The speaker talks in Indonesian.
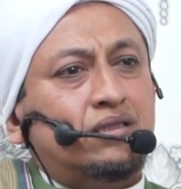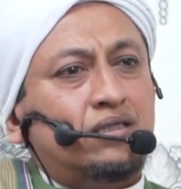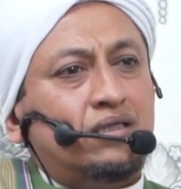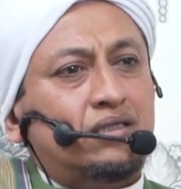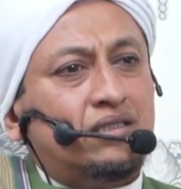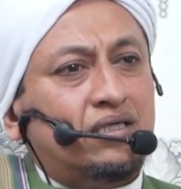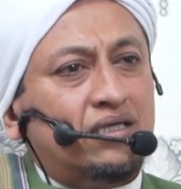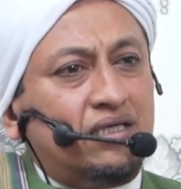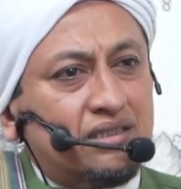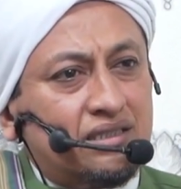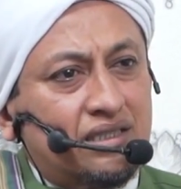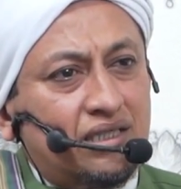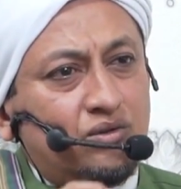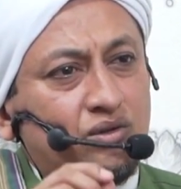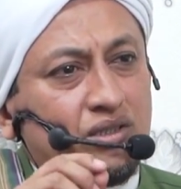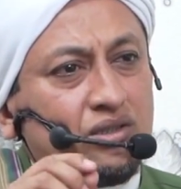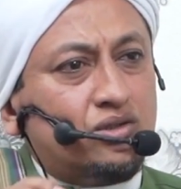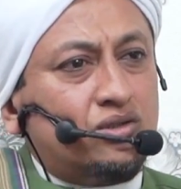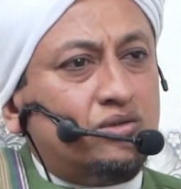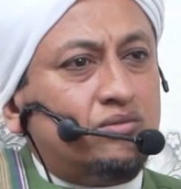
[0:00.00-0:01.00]
Ada yang
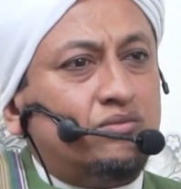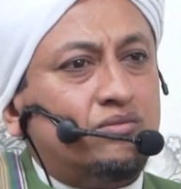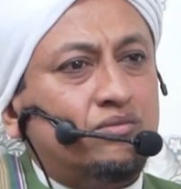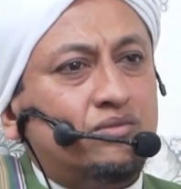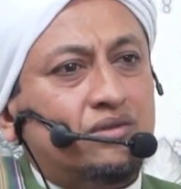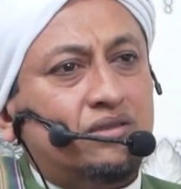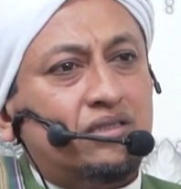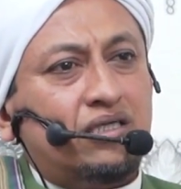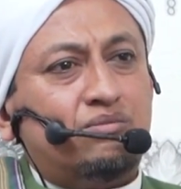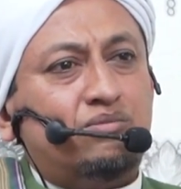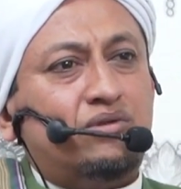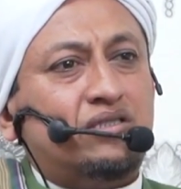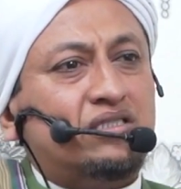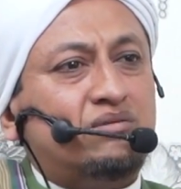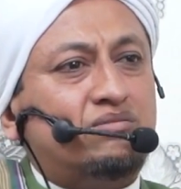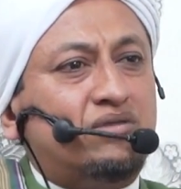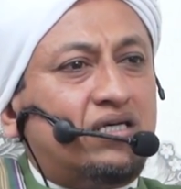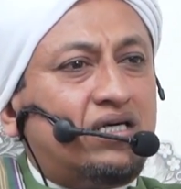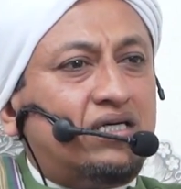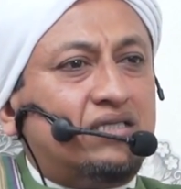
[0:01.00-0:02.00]
tahu antum siapa
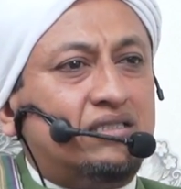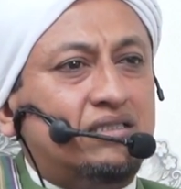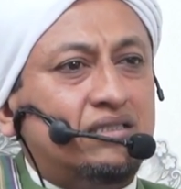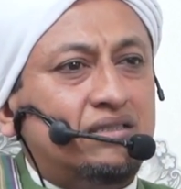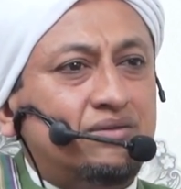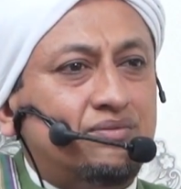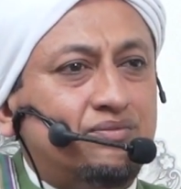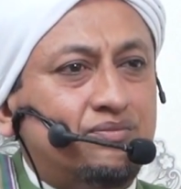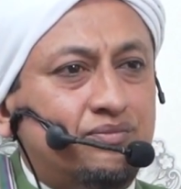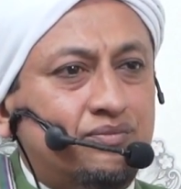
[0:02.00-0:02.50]
di Bekasi?